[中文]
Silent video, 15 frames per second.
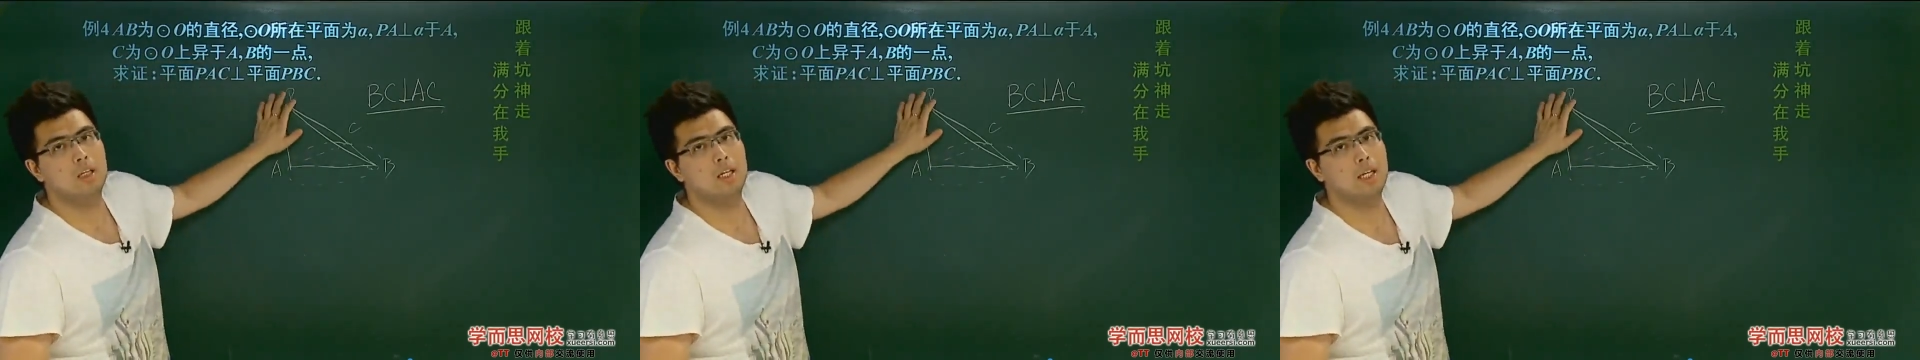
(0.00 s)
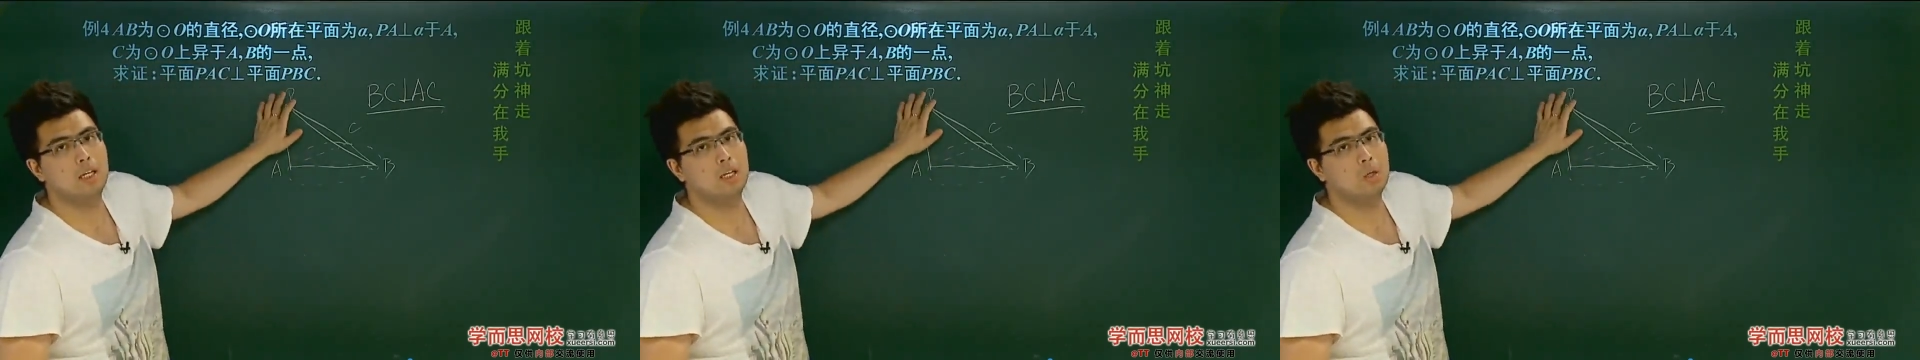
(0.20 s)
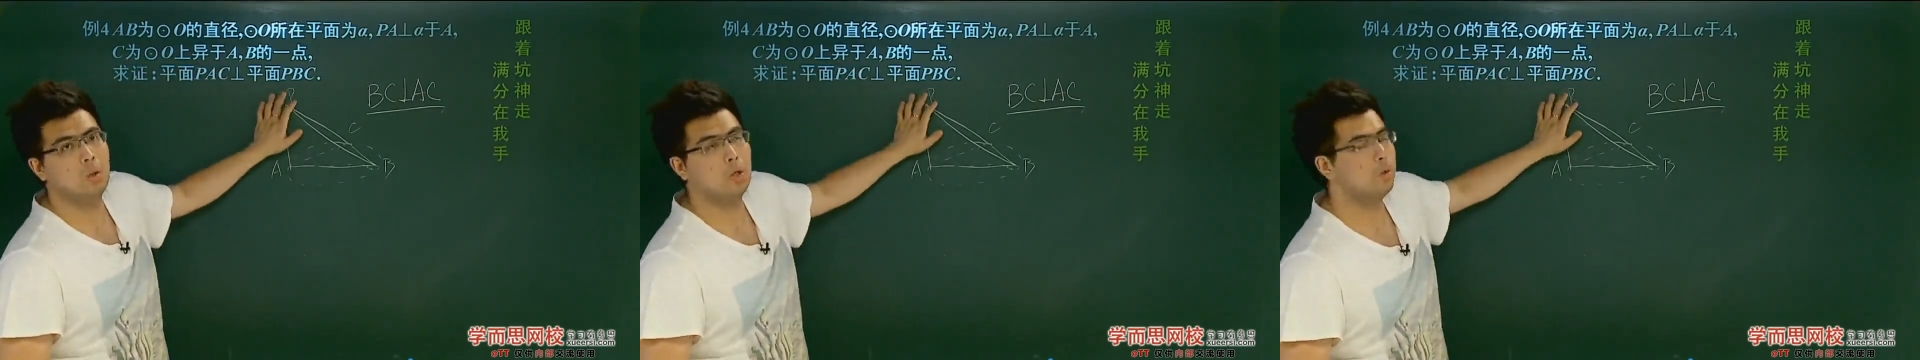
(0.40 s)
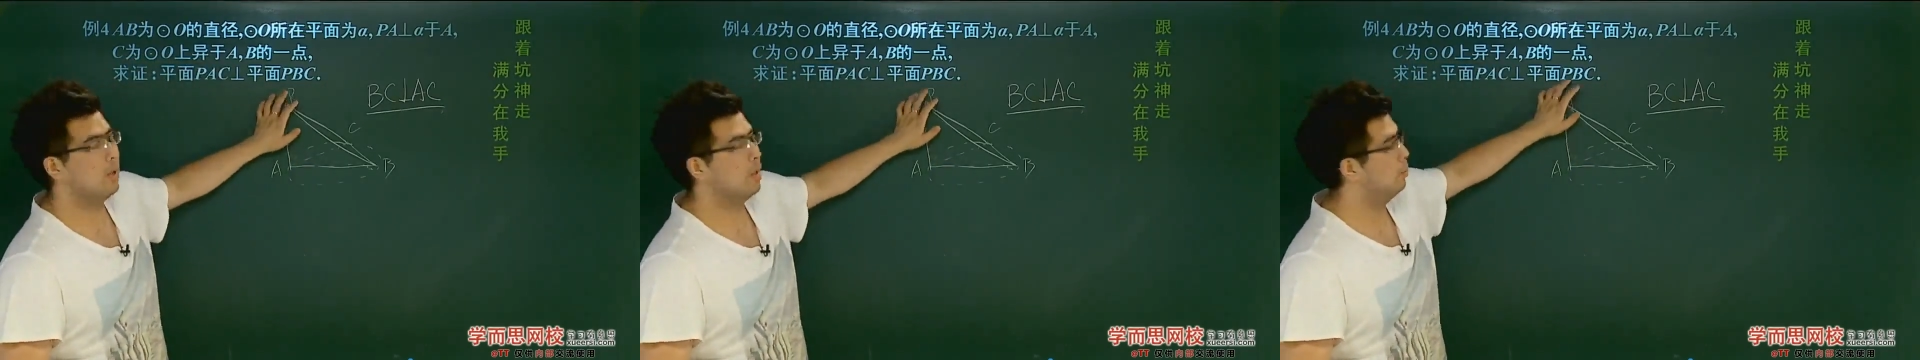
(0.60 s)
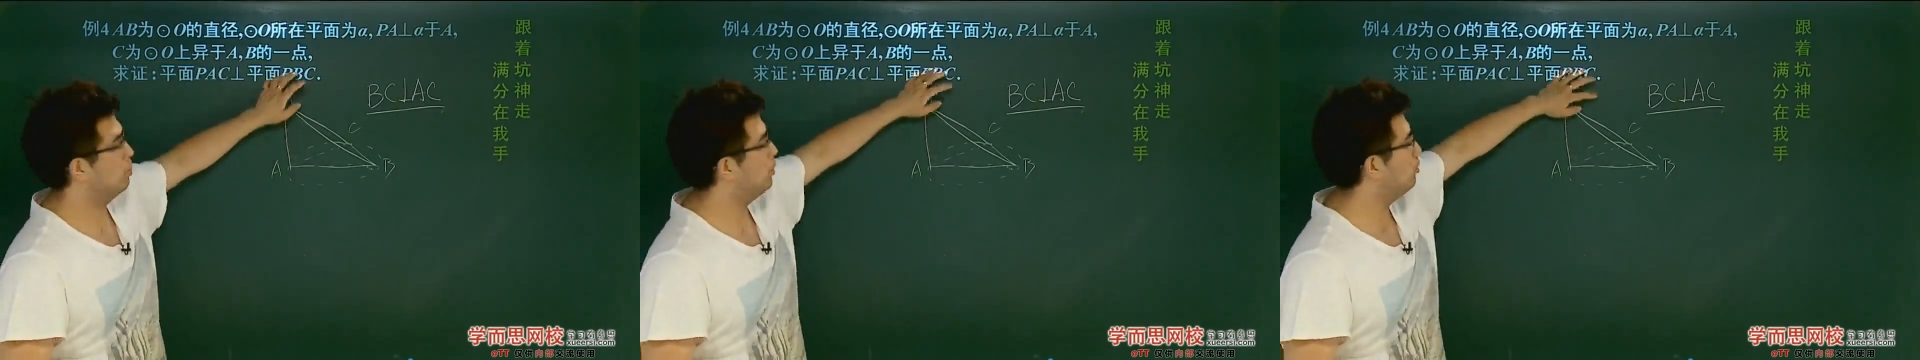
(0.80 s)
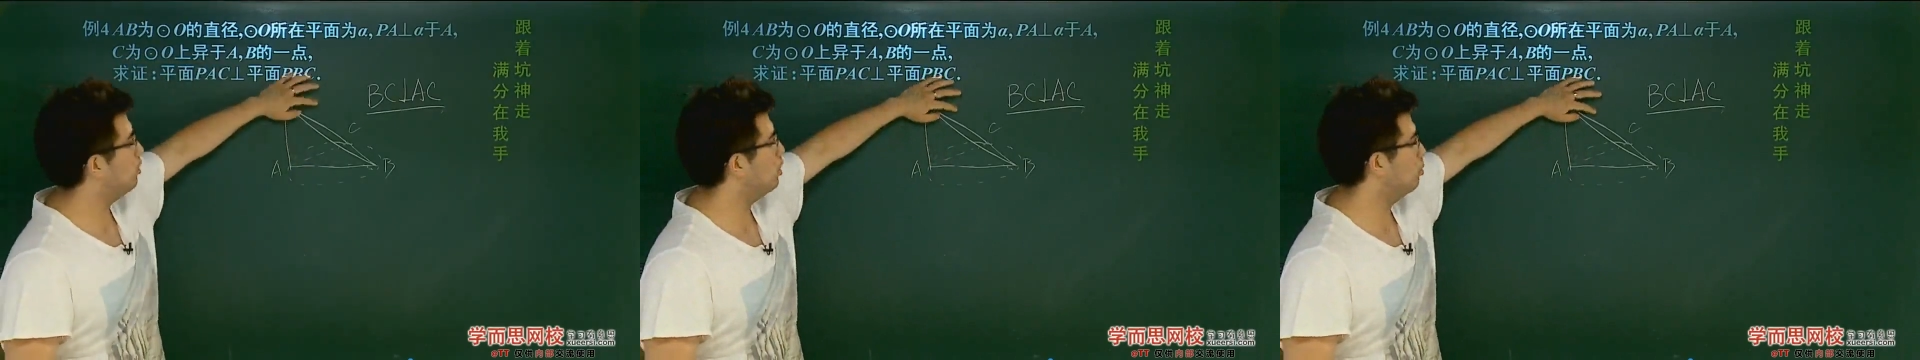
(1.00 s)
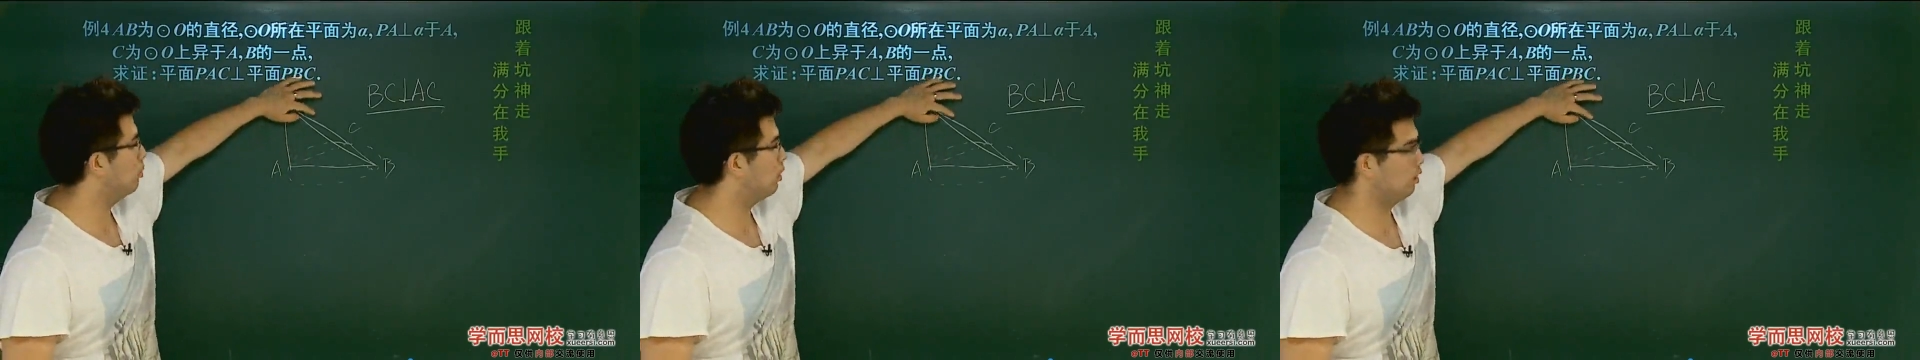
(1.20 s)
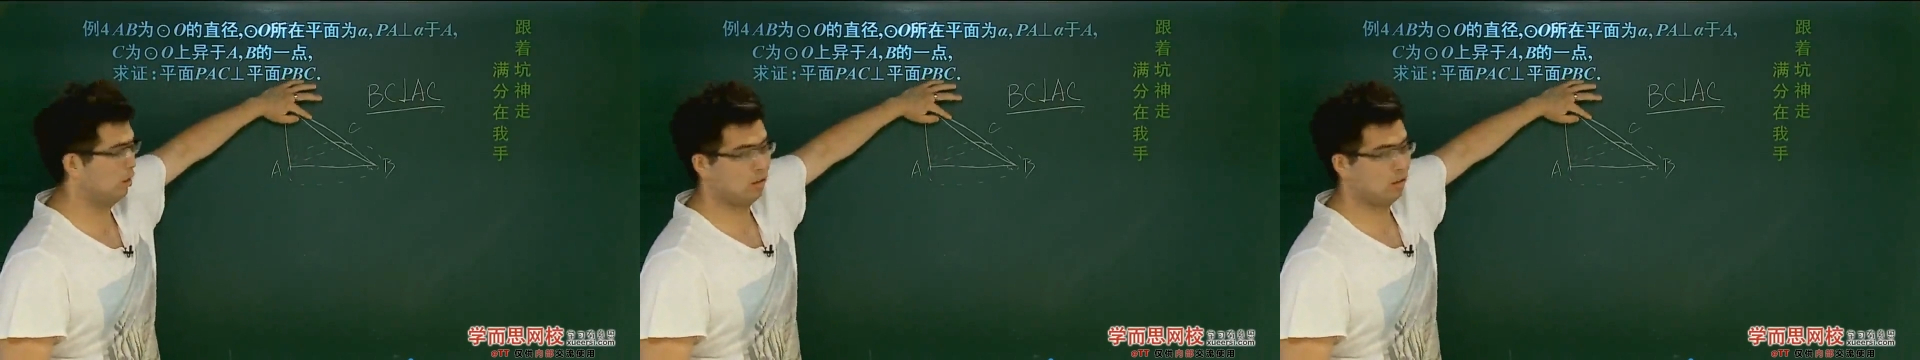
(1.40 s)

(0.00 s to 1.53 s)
来，快速看 PC 有没有可